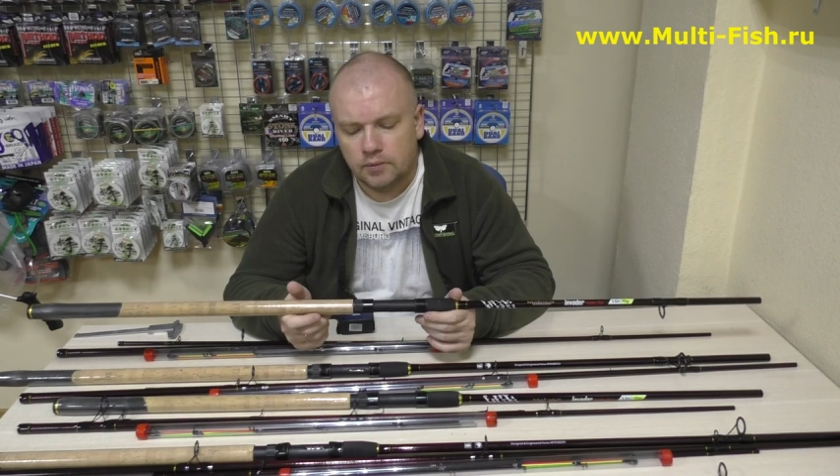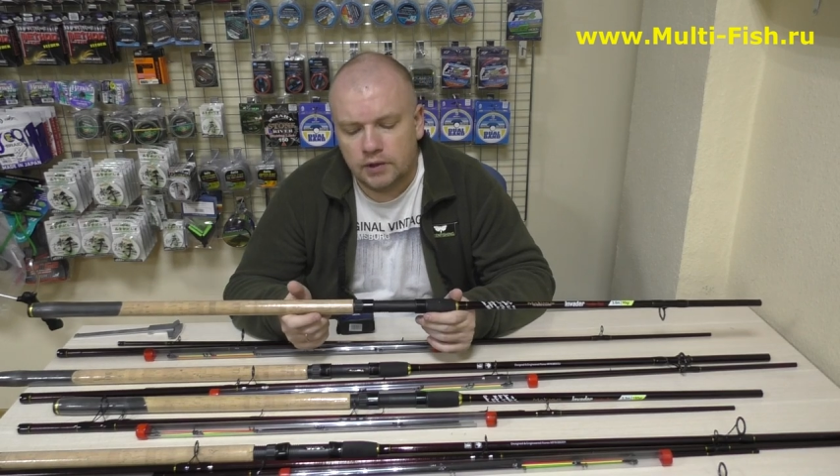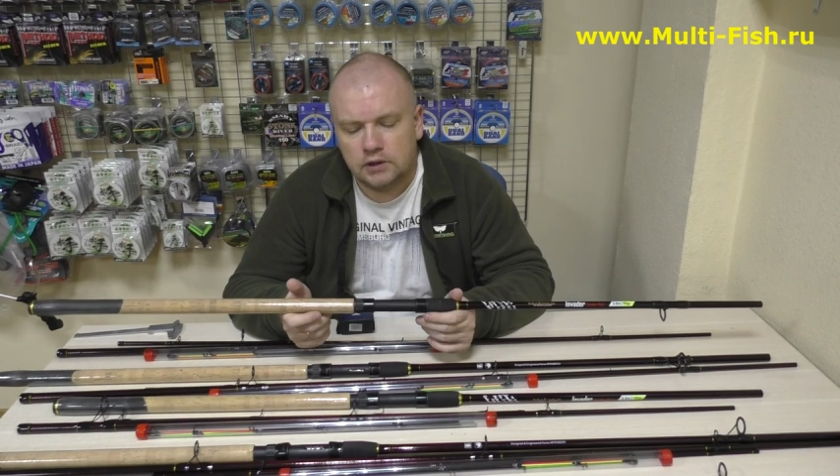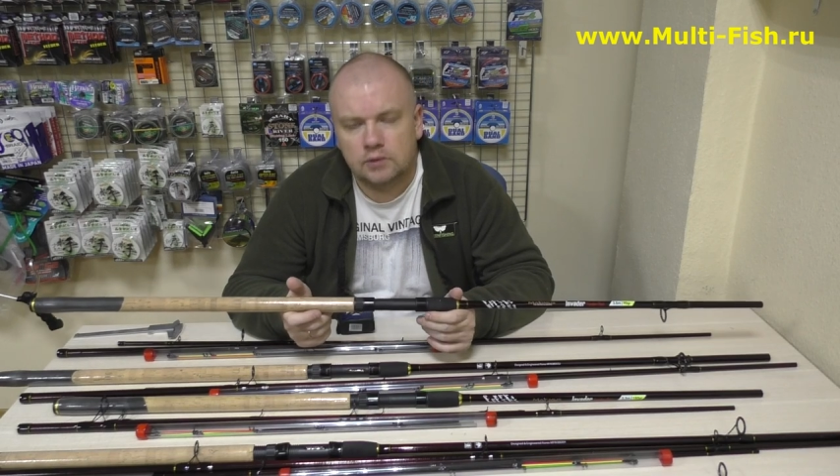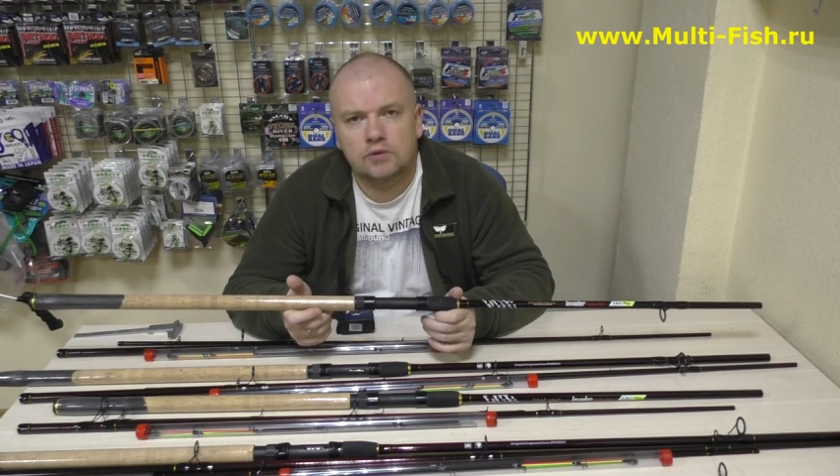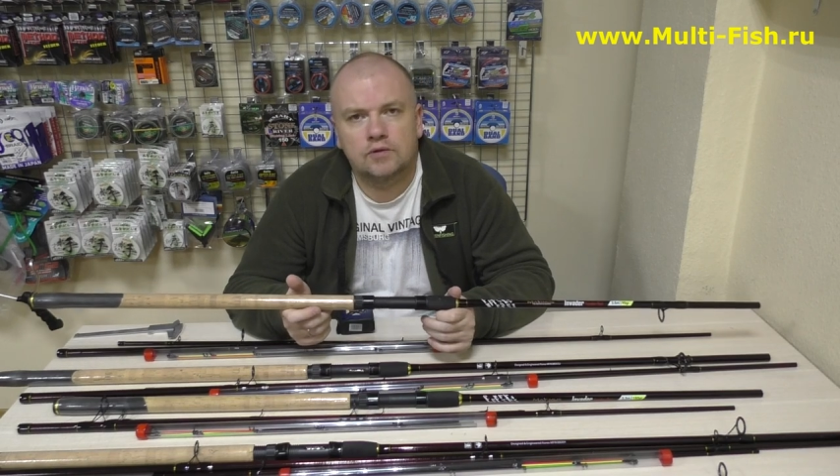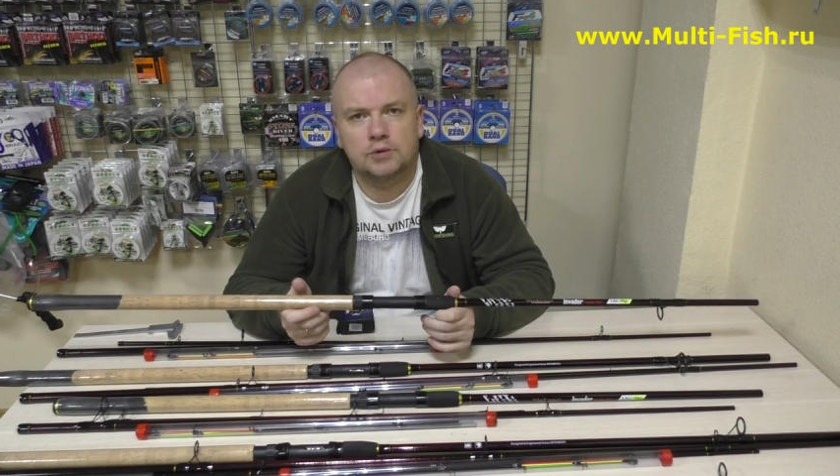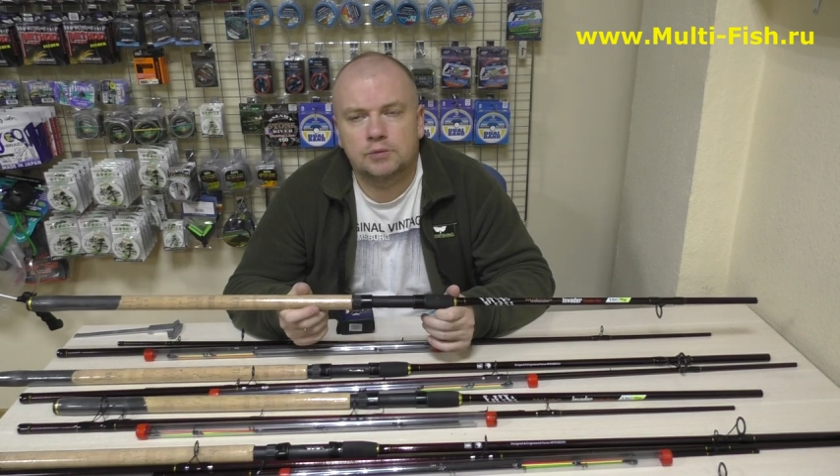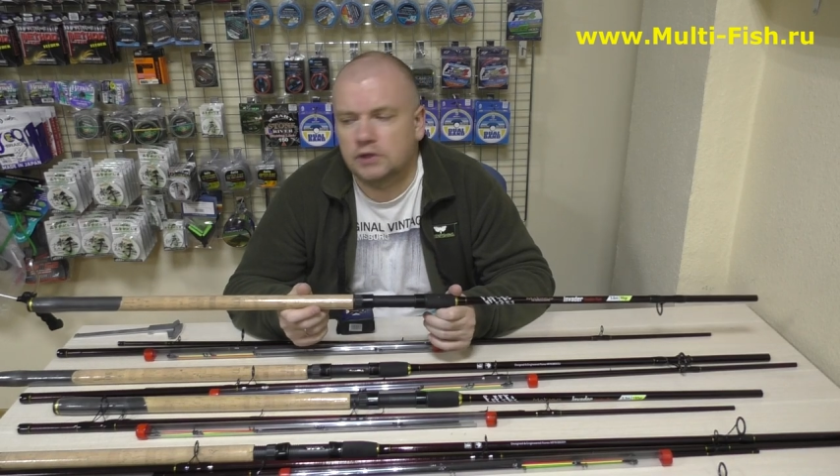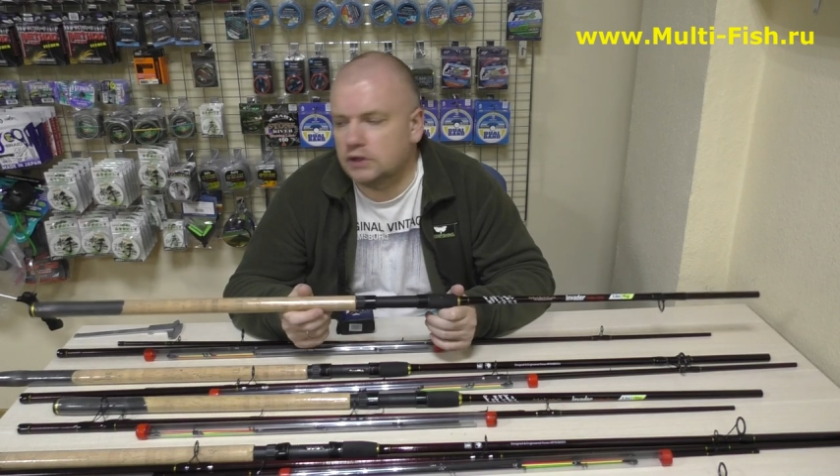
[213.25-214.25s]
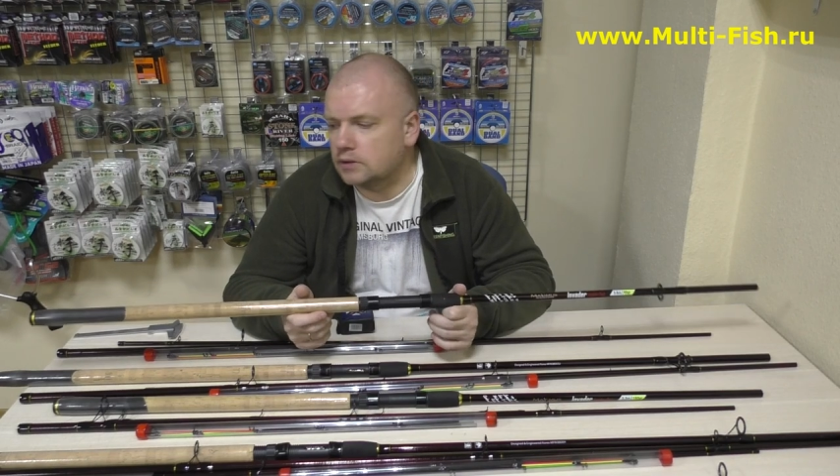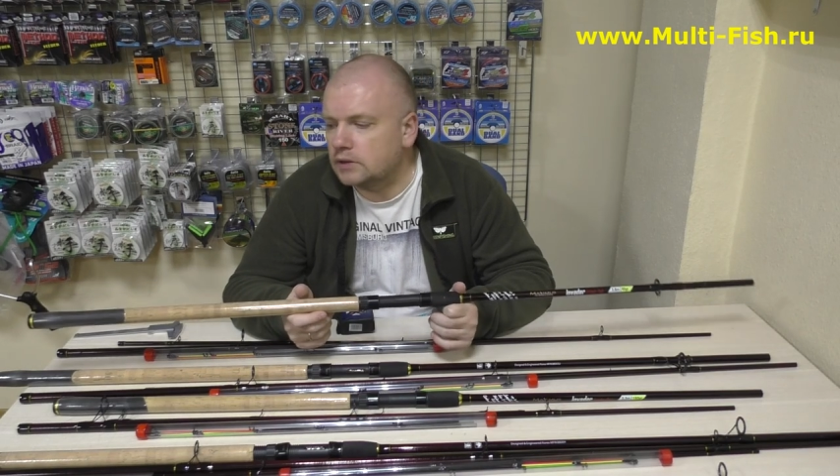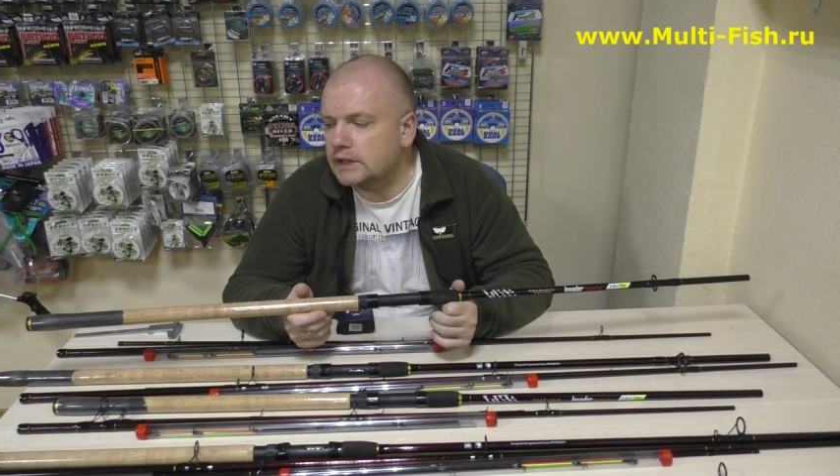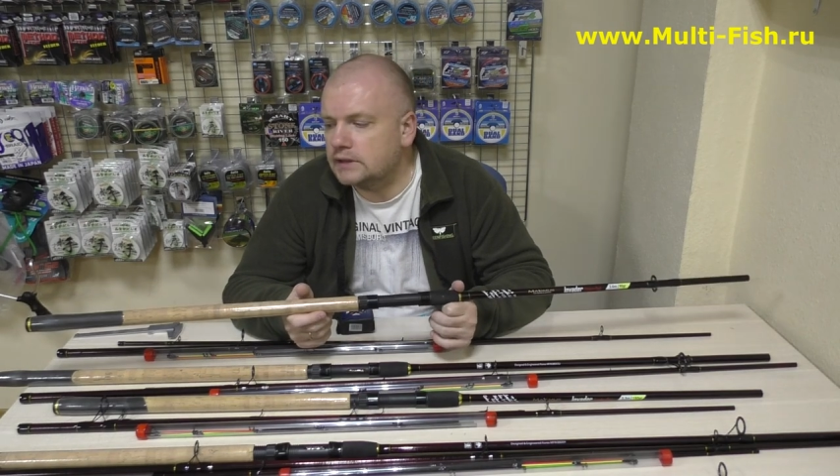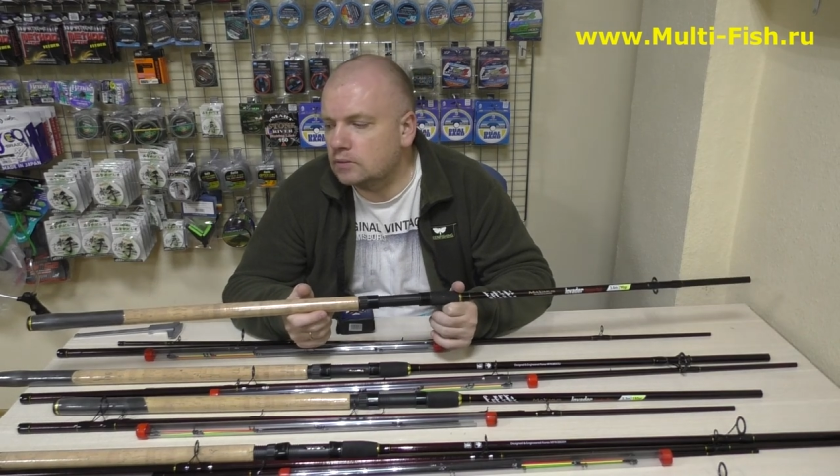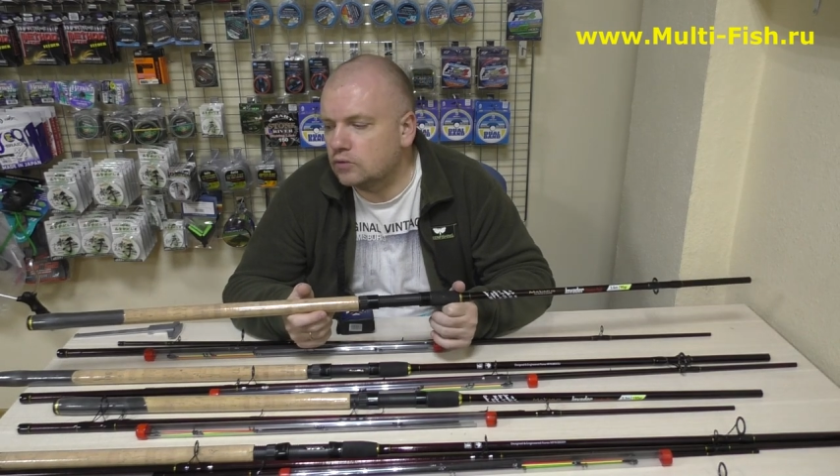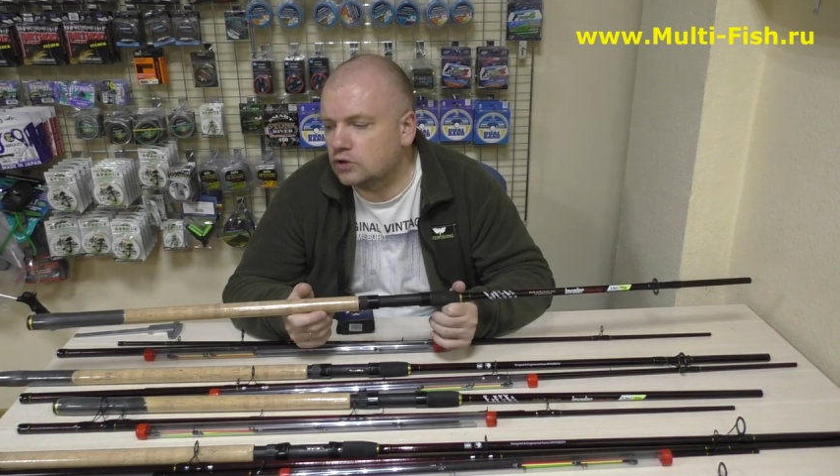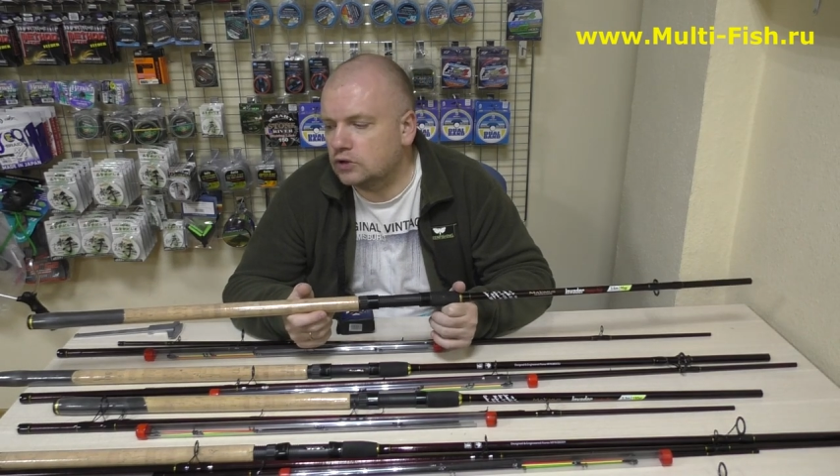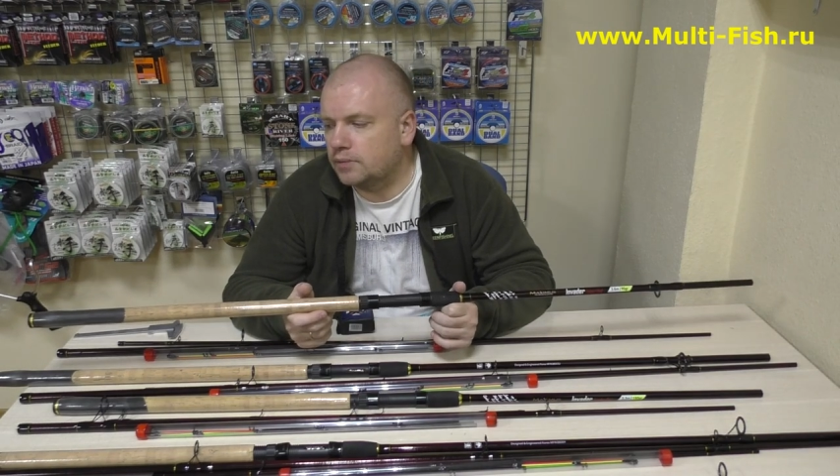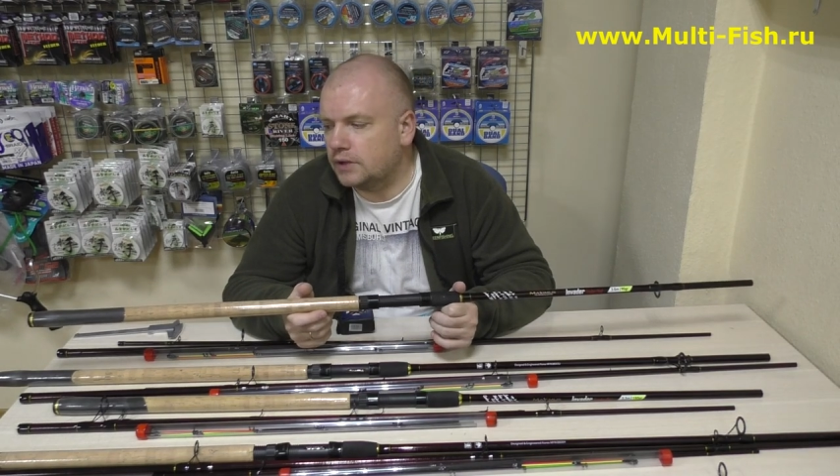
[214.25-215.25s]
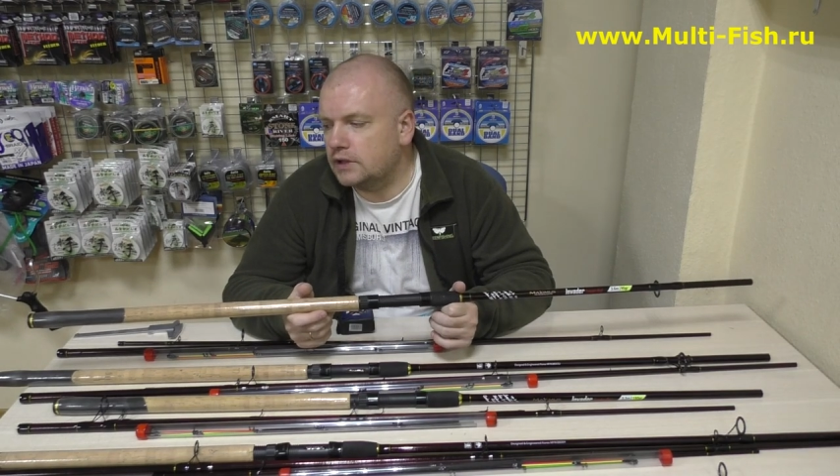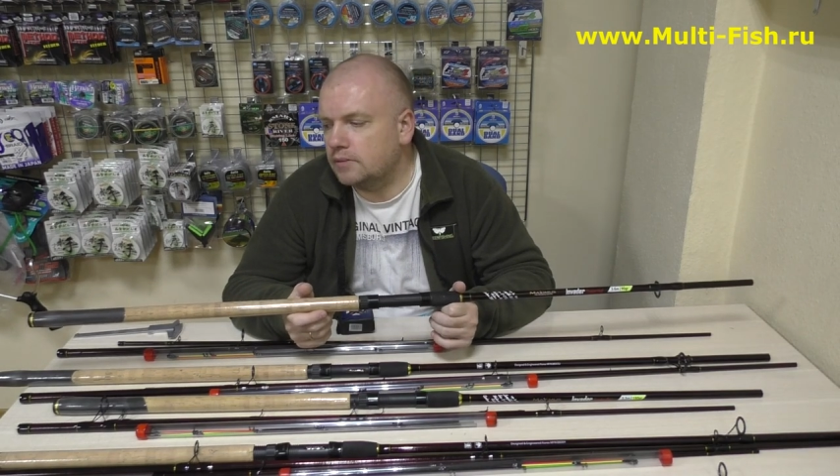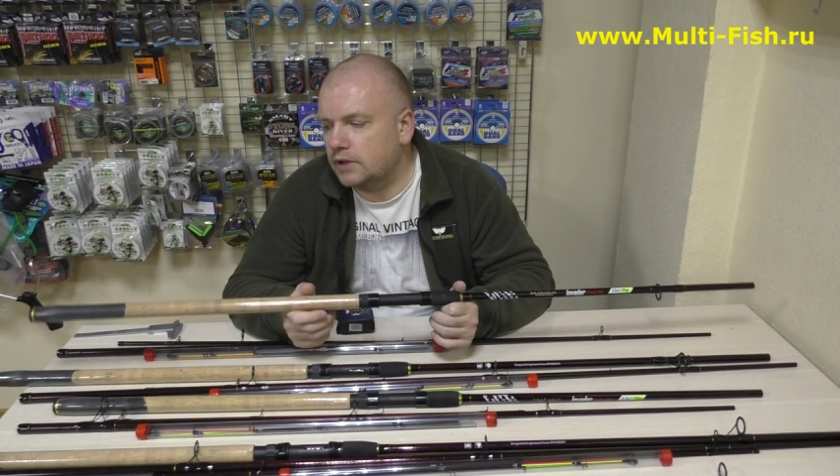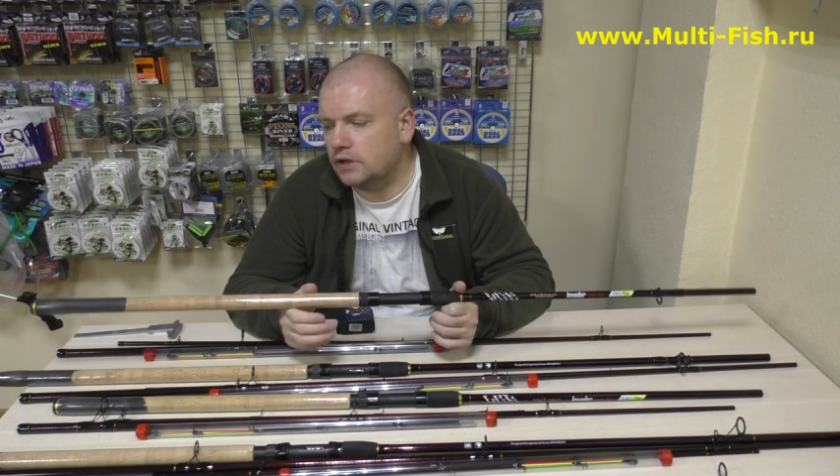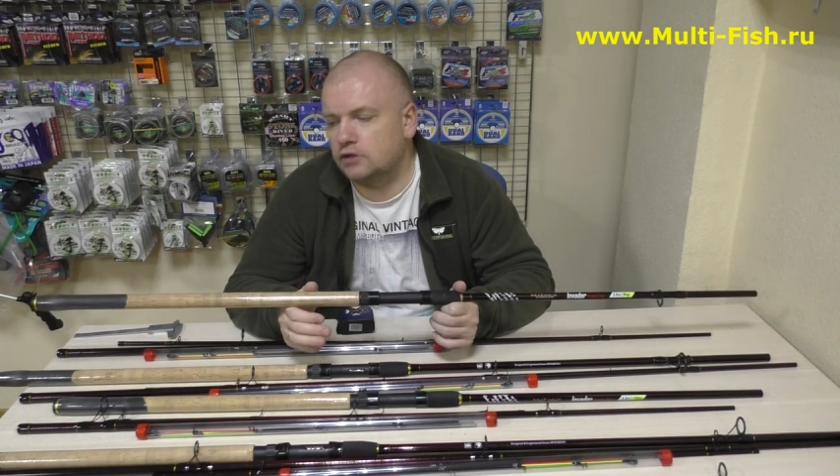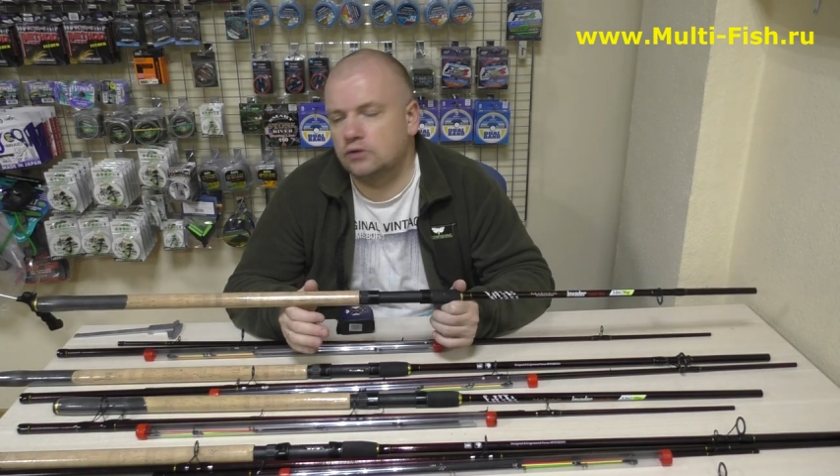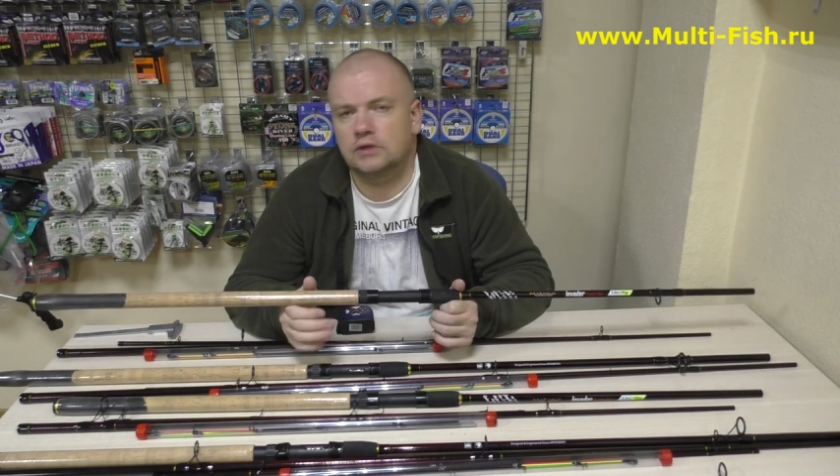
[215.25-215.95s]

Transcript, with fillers: Поэтому, в общем-то, это, этим можно пренебречь.